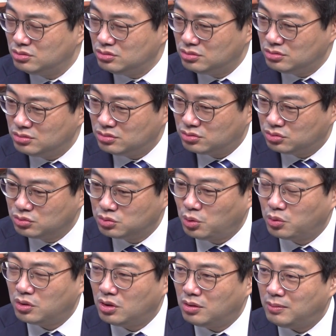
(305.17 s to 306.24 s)
그죠.
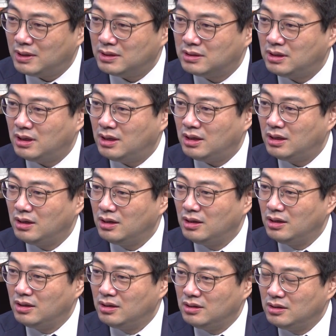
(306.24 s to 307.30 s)
중소기업한테
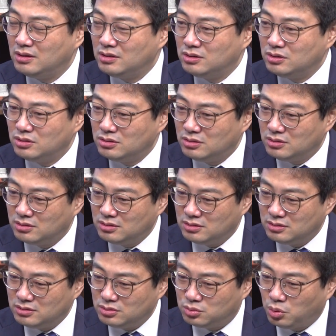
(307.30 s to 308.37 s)
음.
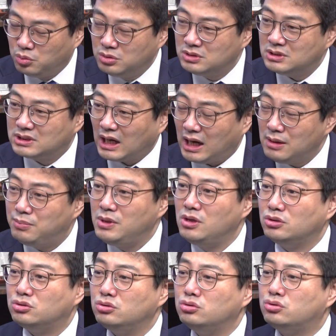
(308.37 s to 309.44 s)
돈을 잘
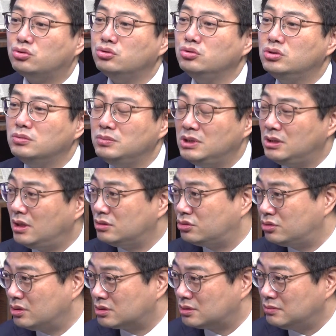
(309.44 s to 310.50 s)
빌려주는 중금리
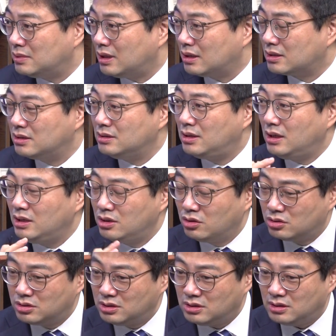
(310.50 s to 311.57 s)
대출이었습니다. 근데 음.
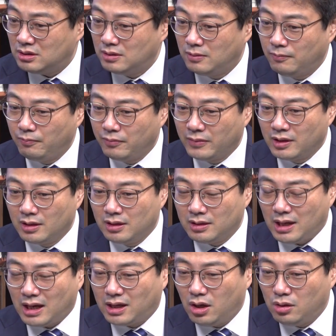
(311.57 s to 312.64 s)
이거를
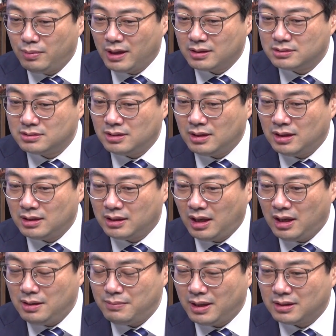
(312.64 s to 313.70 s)
카카오뱅크나
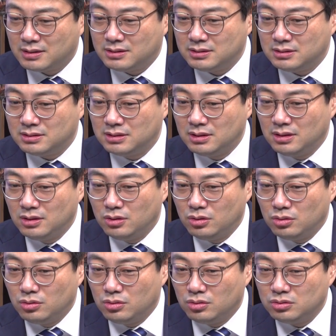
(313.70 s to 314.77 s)
K뱅크
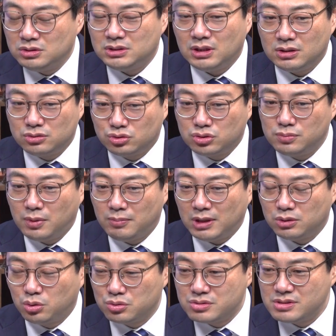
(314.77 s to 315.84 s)
이제
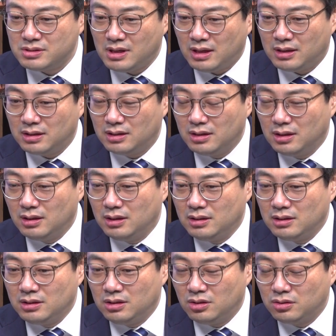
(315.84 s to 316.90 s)
출범한 토스은행 음.
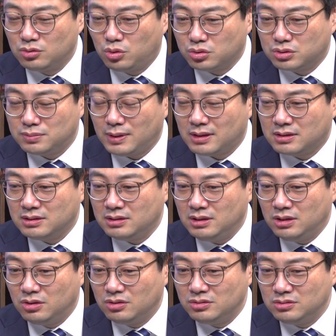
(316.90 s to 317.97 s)
이런 토스뱅크
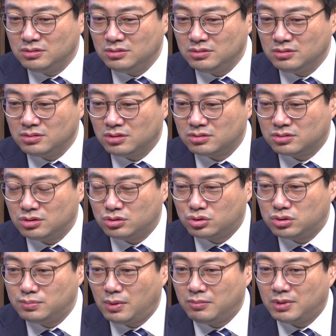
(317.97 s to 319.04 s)
이런 것들이
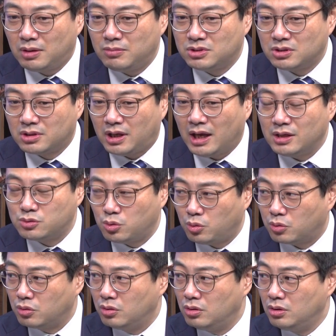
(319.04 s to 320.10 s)
출범을 하면서
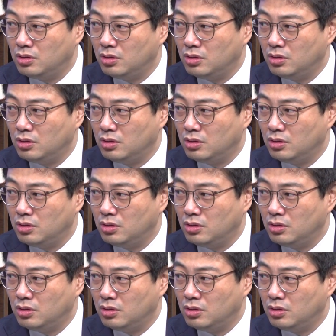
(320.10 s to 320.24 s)
계속